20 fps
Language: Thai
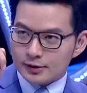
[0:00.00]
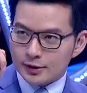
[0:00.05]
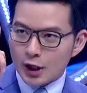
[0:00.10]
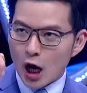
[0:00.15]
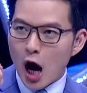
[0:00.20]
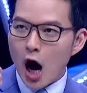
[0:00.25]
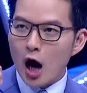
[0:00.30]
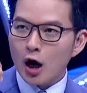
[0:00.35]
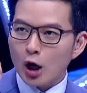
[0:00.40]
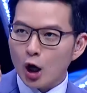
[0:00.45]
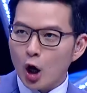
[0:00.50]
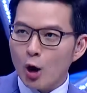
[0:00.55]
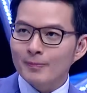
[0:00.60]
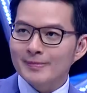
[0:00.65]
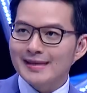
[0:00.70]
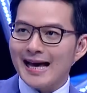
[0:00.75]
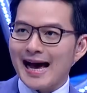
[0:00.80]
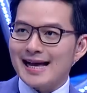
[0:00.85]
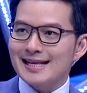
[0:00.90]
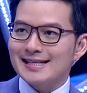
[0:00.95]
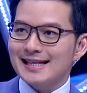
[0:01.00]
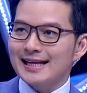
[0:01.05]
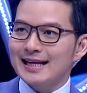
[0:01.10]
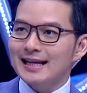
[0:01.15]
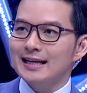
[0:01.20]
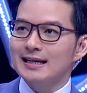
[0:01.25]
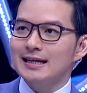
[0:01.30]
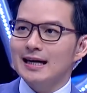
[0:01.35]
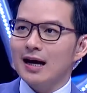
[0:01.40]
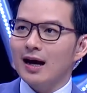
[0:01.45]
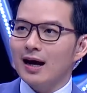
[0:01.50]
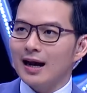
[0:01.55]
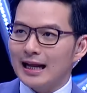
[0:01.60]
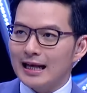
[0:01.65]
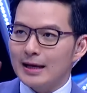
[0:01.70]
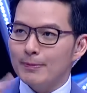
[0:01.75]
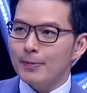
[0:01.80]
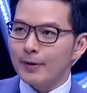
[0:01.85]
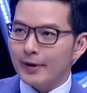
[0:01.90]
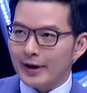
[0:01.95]
ดอกกลมใหญ่สีเหลืองกลี
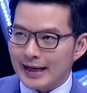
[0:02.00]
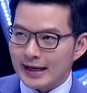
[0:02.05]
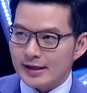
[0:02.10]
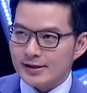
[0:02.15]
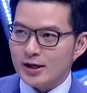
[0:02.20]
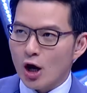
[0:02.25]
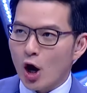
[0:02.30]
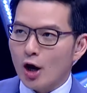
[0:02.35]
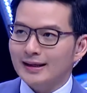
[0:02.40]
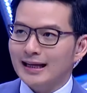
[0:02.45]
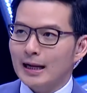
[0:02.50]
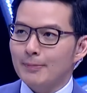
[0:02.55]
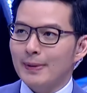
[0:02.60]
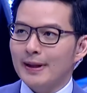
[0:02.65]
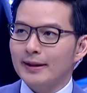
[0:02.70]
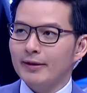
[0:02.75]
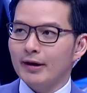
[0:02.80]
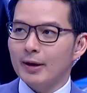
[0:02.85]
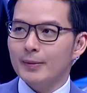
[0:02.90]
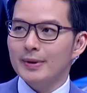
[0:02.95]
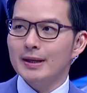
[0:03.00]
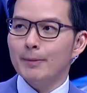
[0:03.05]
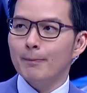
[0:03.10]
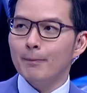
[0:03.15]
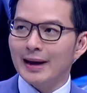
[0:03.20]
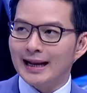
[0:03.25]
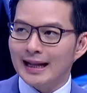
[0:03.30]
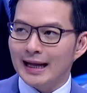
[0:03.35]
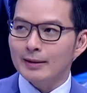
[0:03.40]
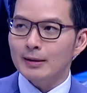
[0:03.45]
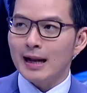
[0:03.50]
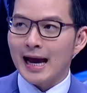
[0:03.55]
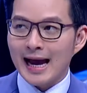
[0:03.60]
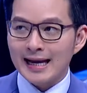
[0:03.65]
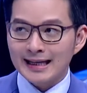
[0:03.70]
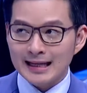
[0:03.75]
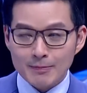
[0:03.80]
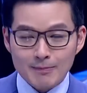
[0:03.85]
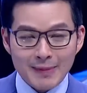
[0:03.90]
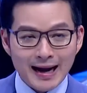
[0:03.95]
บเรียงซ้อนกันเป็นระเบียบเมล็ดให้
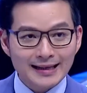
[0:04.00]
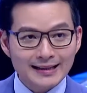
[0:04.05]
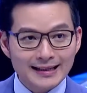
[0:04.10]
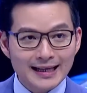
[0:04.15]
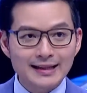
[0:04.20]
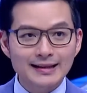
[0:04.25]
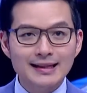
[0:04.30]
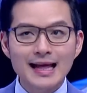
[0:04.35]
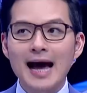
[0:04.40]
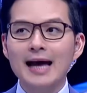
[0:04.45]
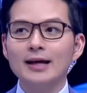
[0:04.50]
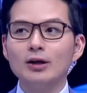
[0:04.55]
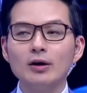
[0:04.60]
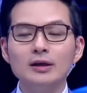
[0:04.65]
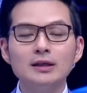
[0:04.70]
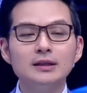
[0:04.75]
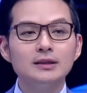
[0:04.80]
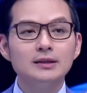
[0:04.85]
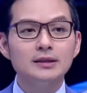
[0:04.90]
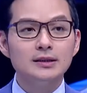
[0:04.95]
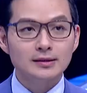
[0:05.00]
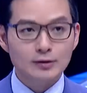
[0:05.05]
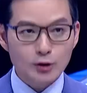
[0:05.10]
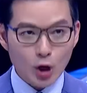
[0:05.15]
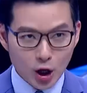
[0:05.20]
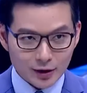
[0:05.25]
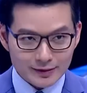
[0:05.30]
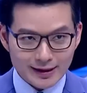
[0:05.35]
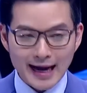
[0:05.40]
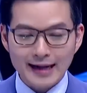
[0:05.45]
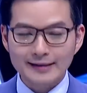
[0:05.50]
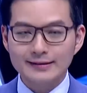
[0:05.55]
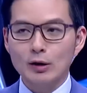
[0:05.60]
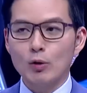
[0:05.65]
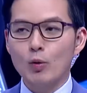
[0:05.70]
น้ำมันกินได้ก็คือดอกทานตะ